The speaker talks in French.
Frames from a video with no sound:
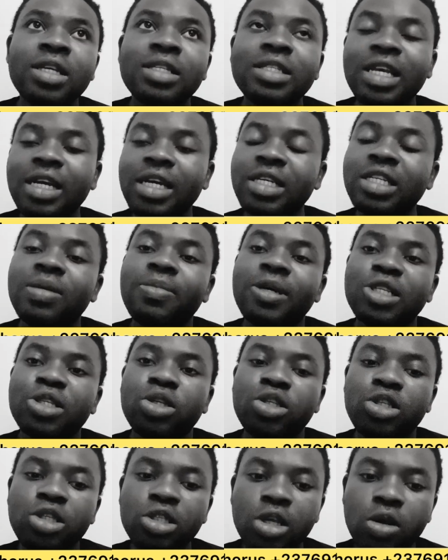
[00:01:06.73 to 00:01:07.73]
ingrédients parce
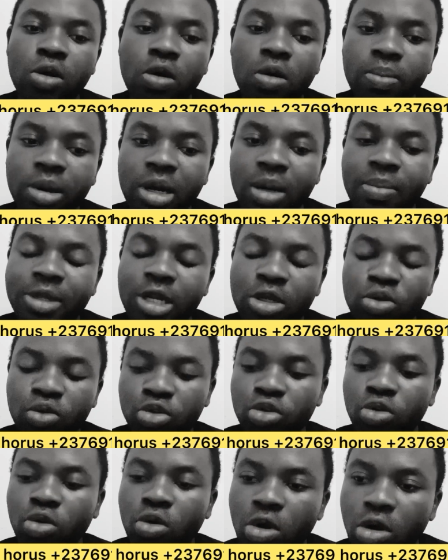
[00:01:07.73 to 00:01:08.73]
que si c'est qu'on prend peut-être
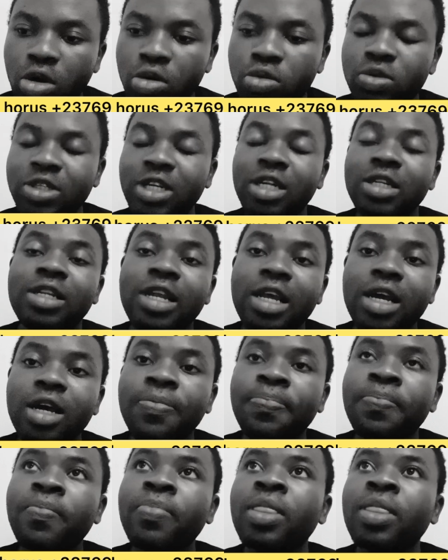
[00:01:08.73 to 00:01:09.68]
notre corps, on nous enterre